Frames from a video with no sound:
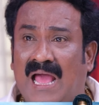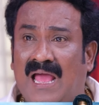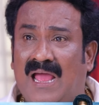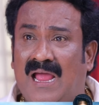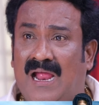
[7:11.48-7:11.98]

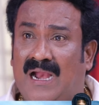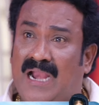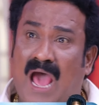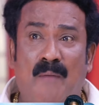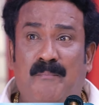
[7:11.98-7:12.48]

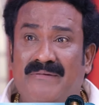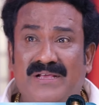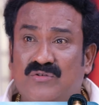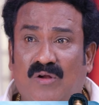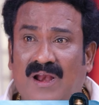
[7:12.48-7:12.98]
நான்
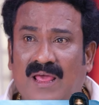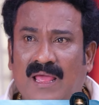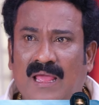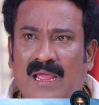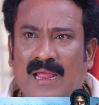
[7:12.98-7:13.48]
அப்பவே
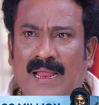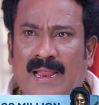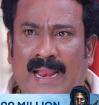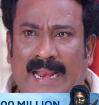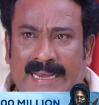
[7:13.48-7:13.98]
சொல்லல
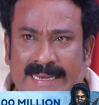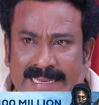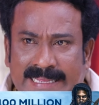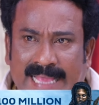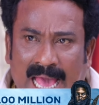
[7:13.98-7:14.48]

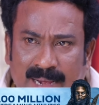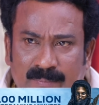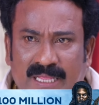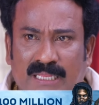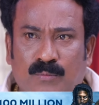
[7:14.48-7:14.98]
நீங்க
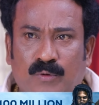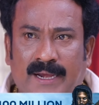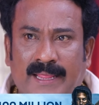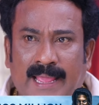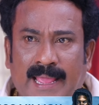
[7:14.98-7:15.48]
ஆரம்பிக்கிறதுக்கு
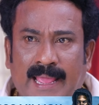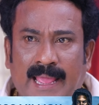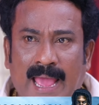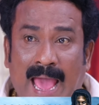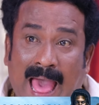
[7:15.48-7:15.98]

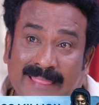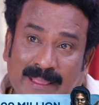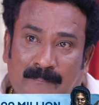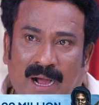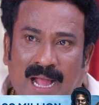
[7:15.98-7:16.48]
முன்னாடியே
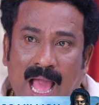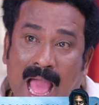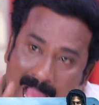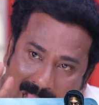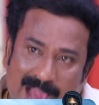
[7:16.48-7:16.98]
அந்த
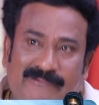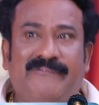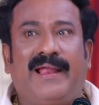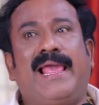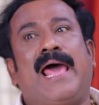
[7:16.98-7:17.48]
மகா அவ
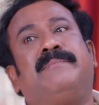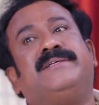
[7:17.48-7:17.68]
வேலையை